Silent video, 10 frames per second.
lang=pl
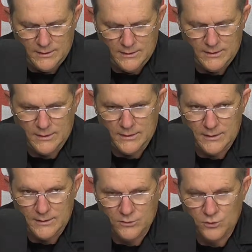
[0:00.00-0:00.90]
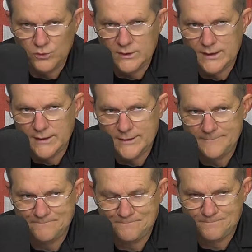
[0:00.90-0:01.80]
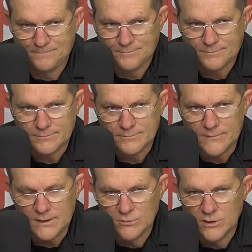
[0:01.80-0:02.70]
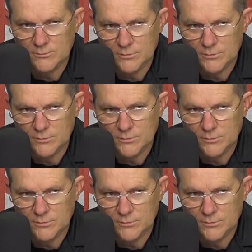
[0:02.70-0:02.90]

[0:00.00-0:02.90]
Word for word: e, no tutaj mogę